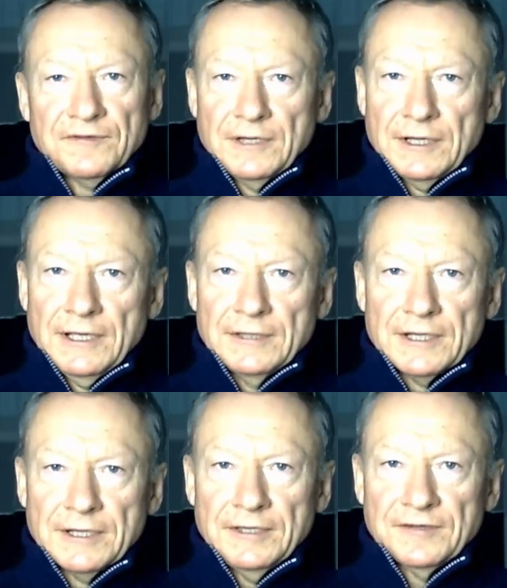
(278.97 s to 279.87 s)
Скорее
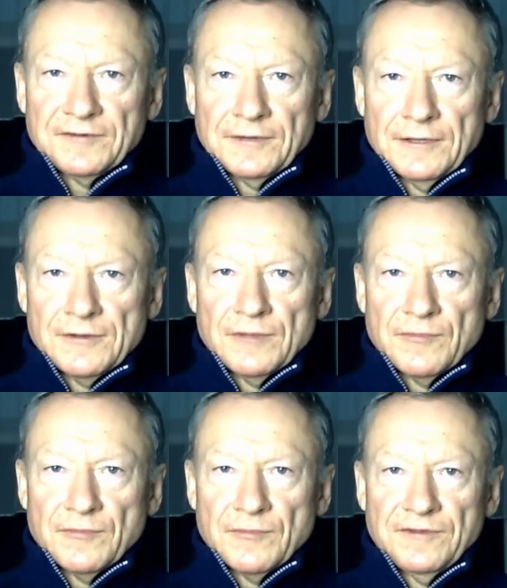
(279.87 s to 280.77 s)
традиция,
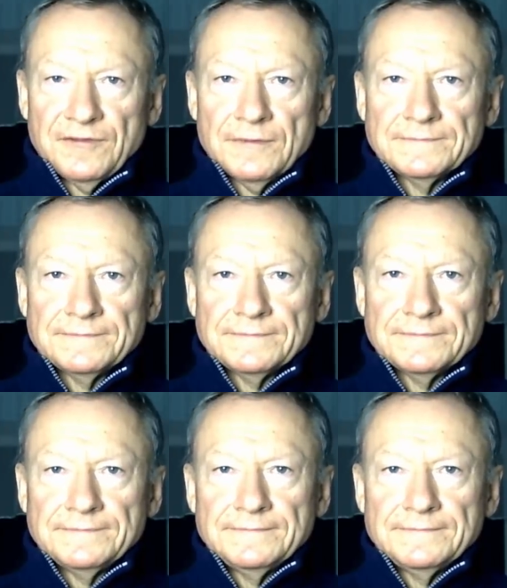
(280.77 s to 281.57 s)
чем жизнь.